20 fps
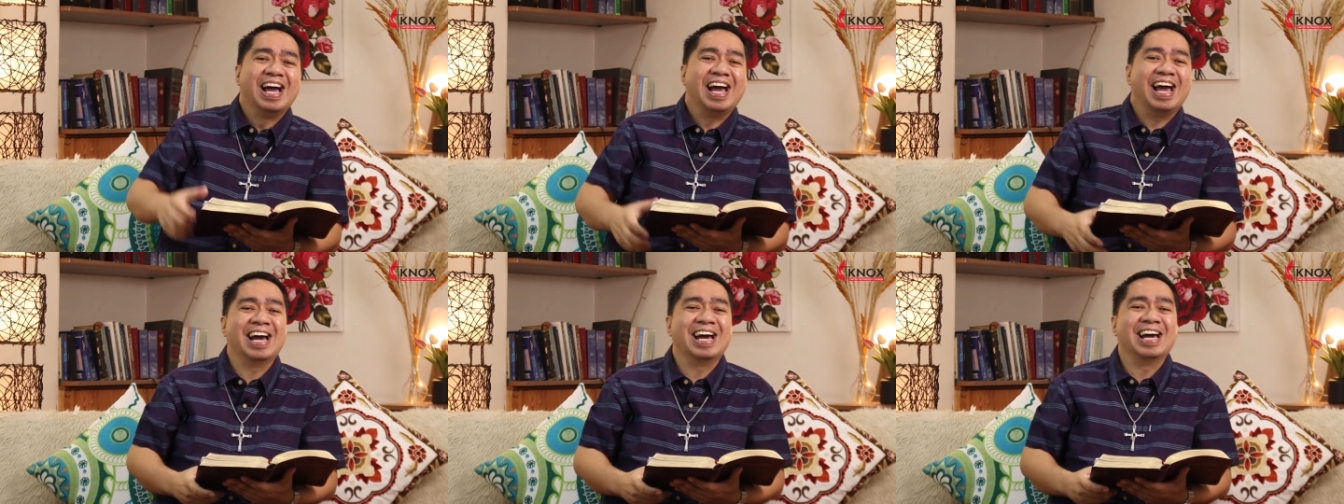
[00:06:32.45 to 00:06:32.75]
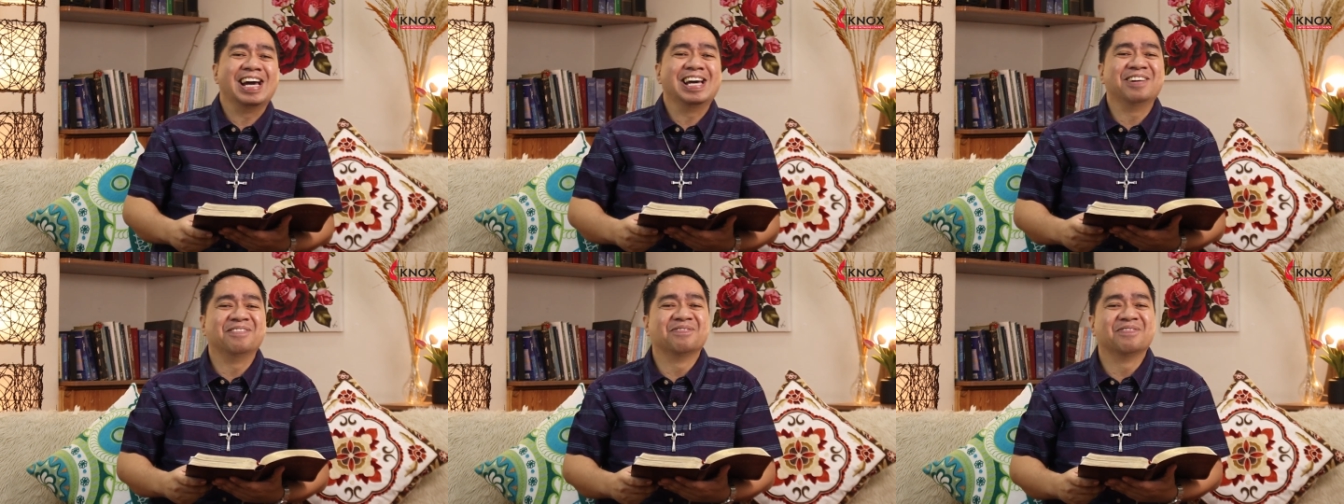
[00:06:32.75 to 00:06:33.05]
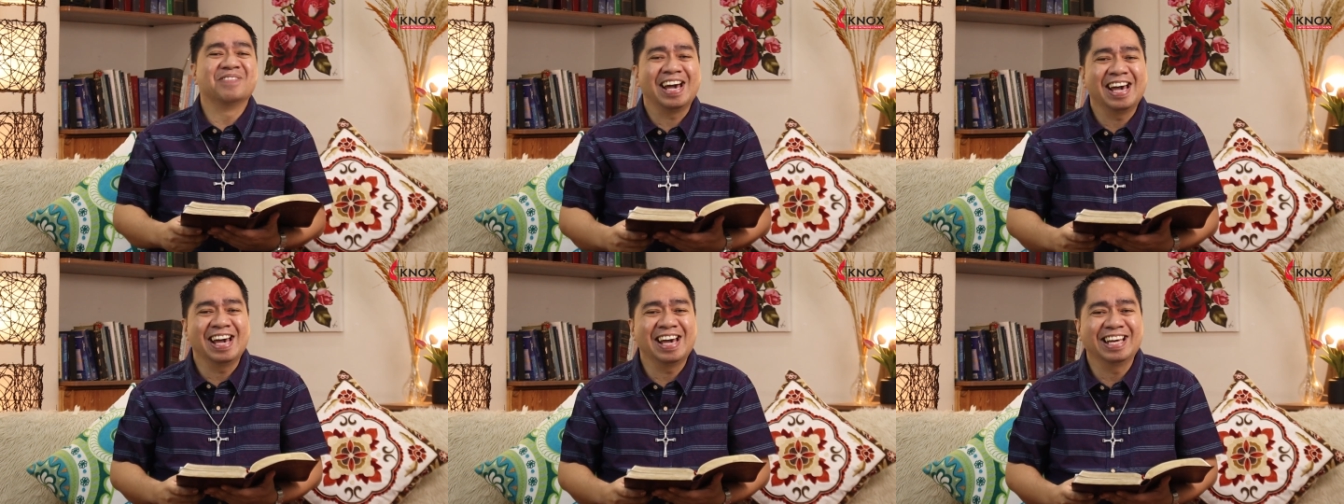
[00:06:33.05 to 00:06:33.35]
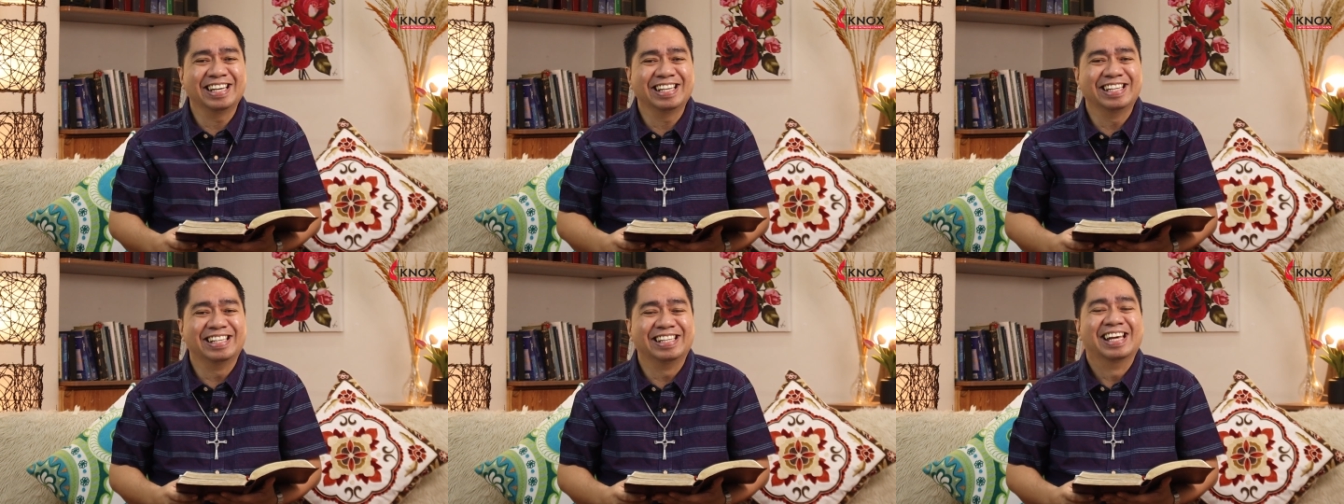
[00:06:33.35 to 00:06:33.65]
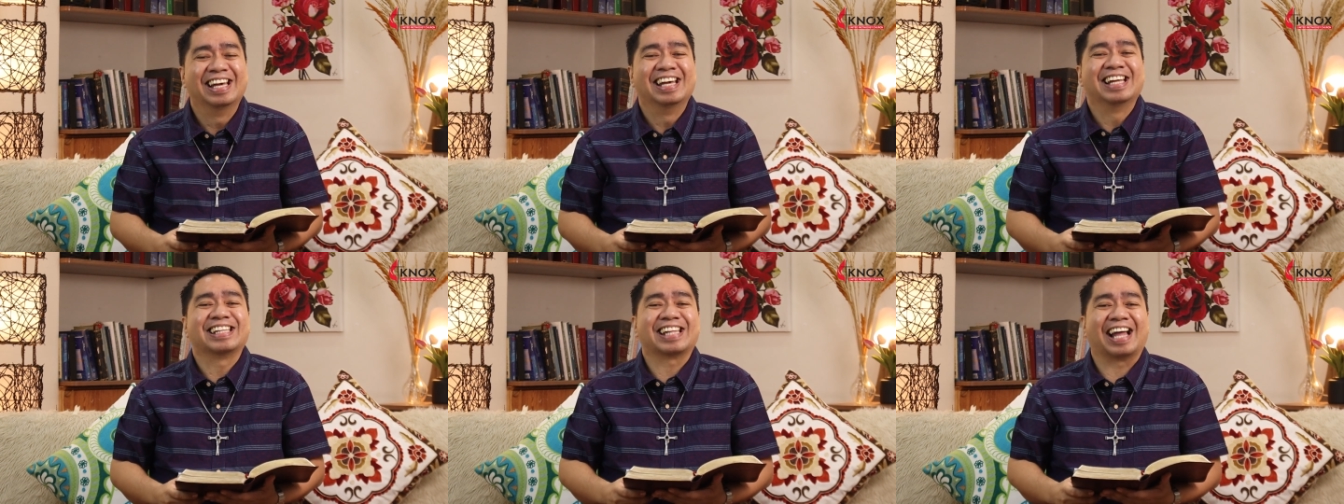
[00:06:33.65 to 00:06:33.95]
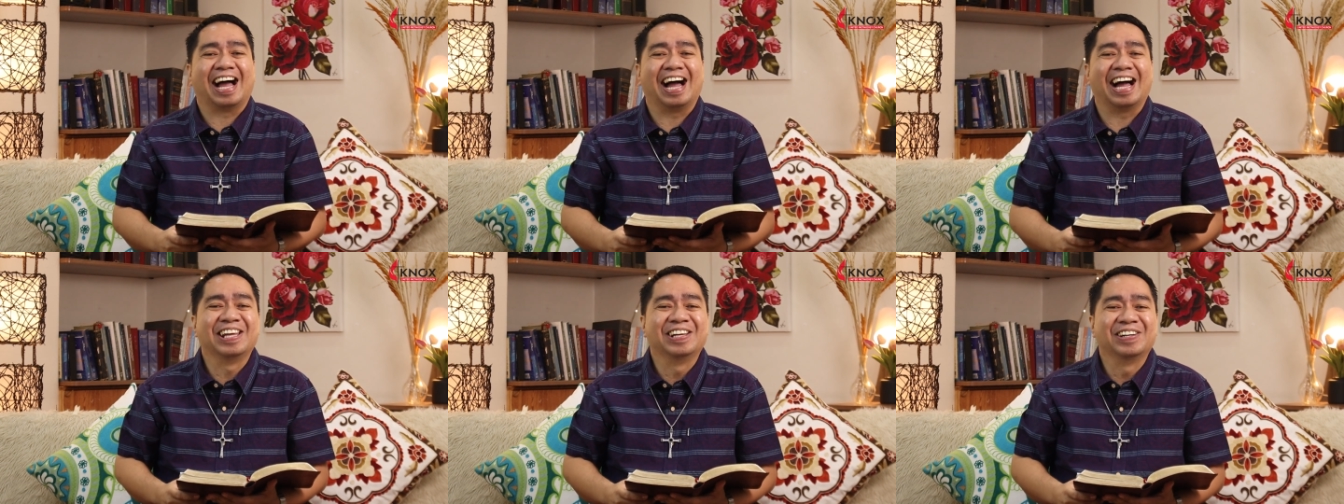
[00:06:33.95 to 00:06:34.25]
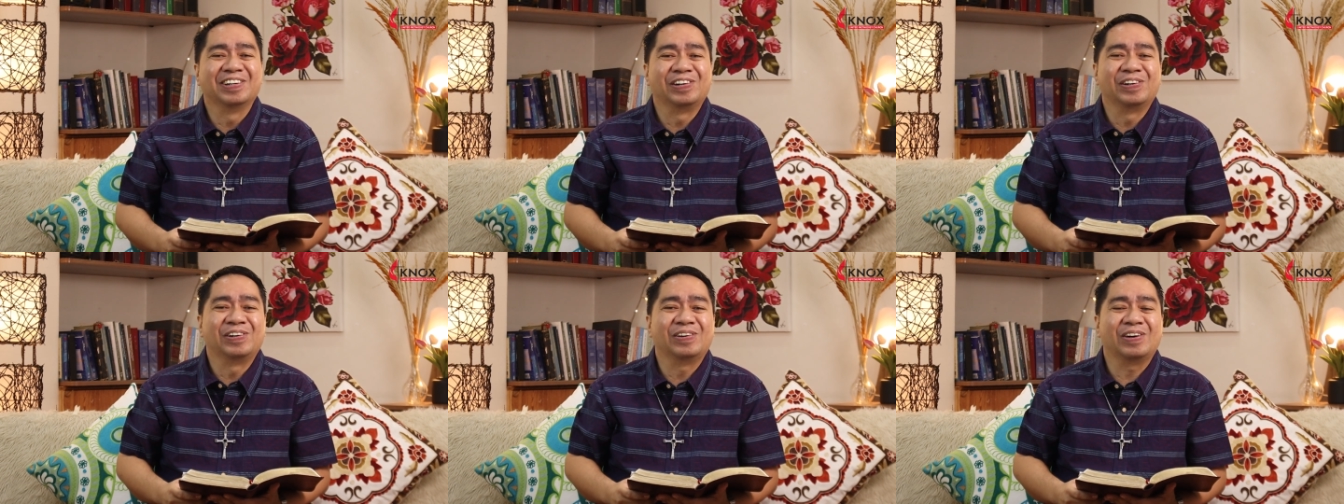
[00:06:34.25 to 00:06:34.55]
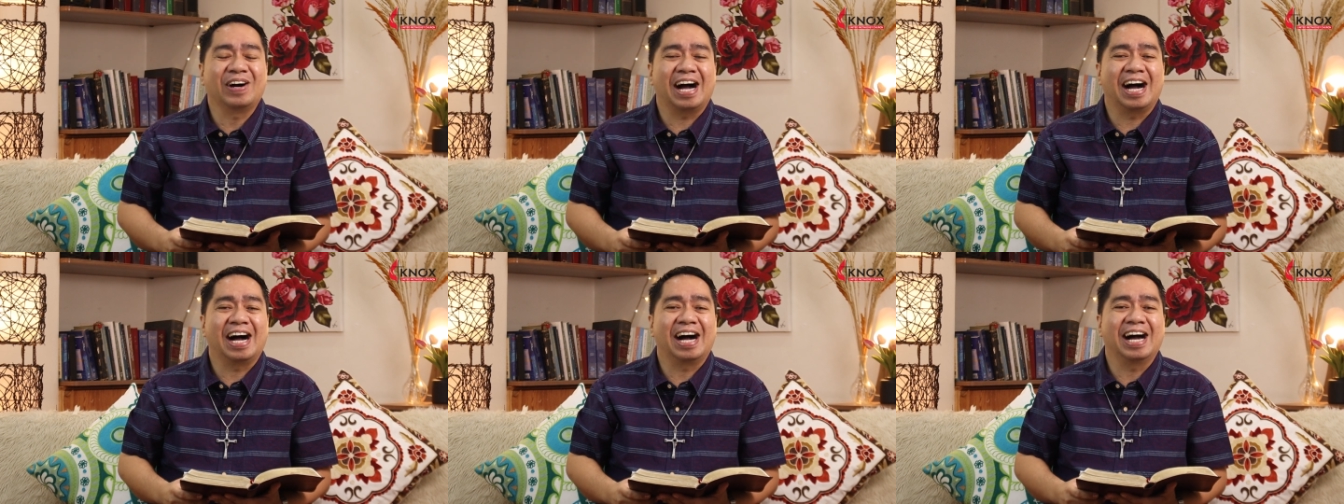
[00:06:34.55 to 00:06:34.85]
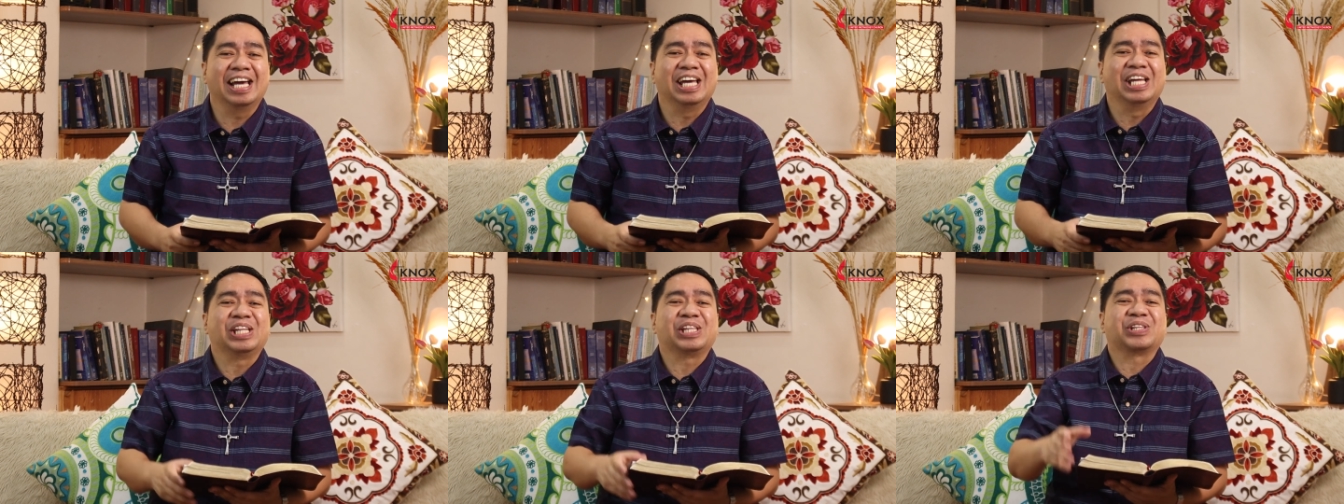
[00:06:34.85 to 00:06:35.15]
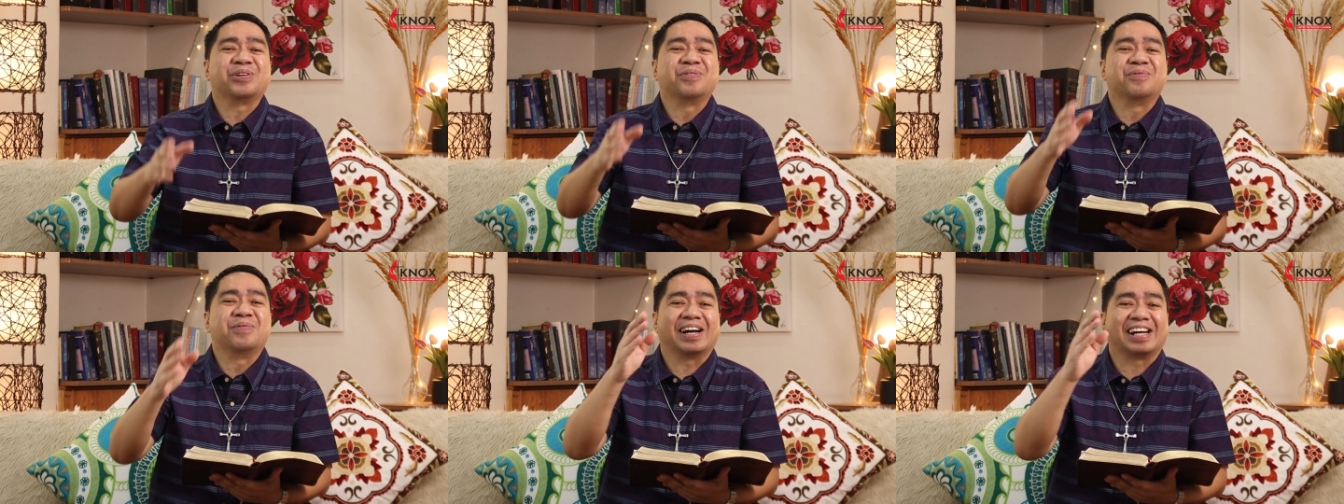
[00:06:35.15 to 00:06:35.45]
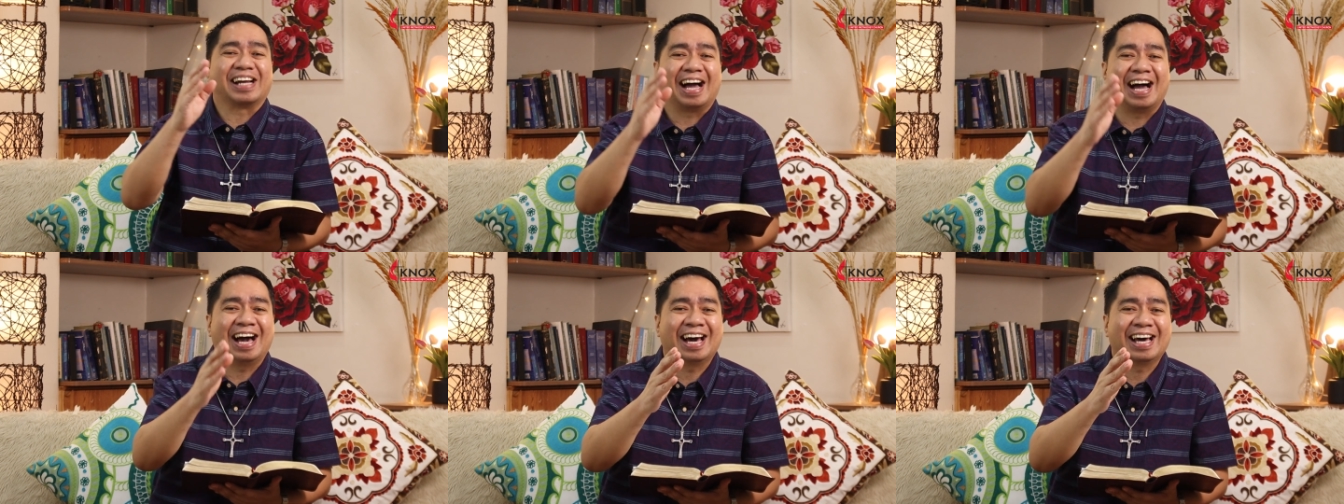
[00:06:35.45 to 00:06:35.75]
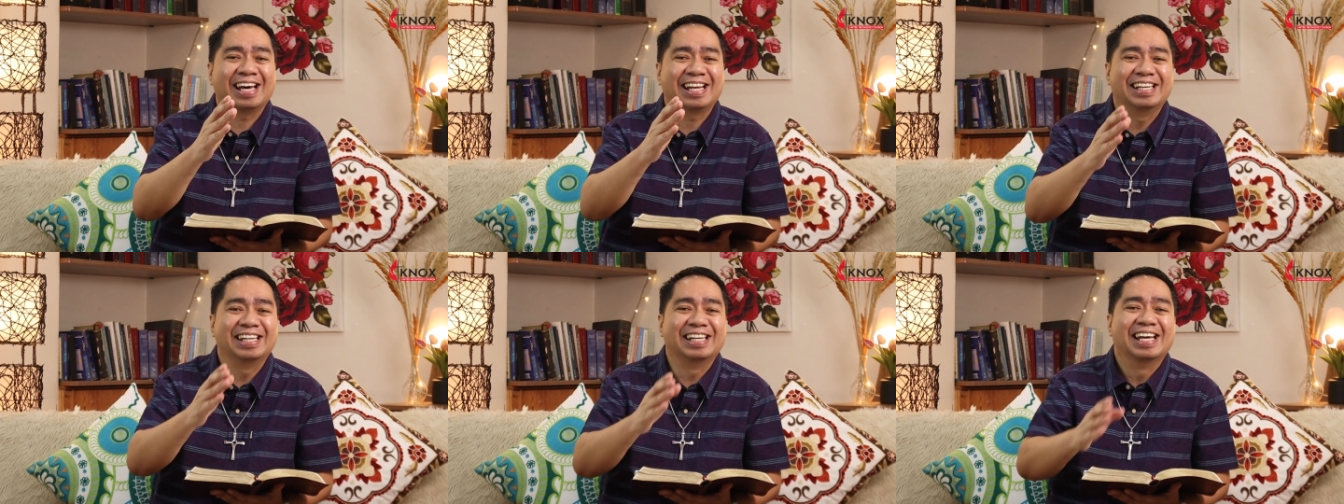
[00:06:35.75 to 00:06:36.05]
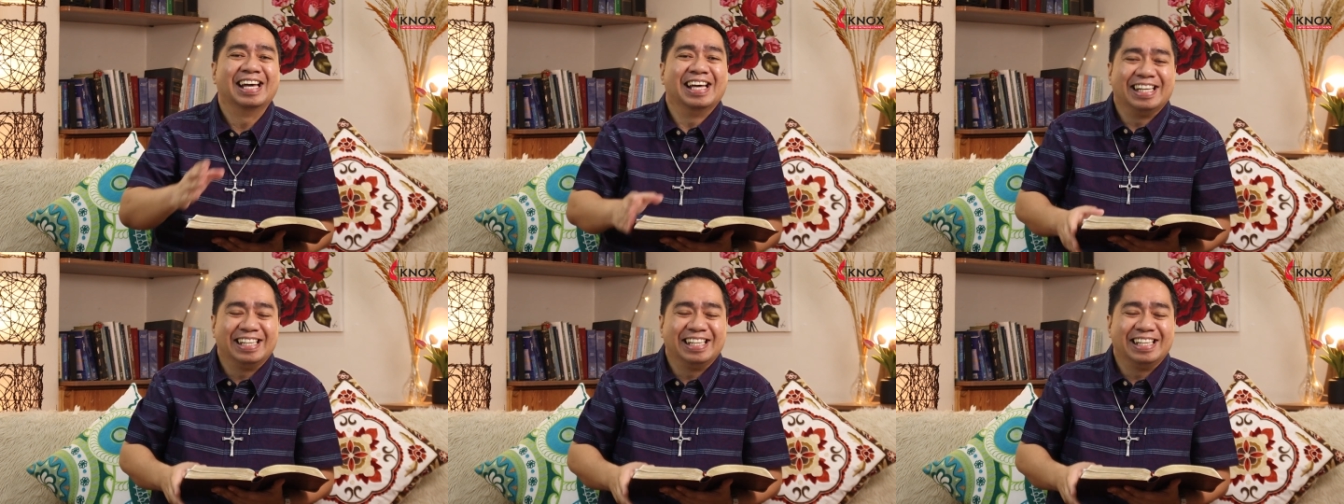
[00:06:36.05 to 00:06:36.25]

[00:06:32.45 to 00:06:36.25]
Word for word: Amen! Tayo ay tumagal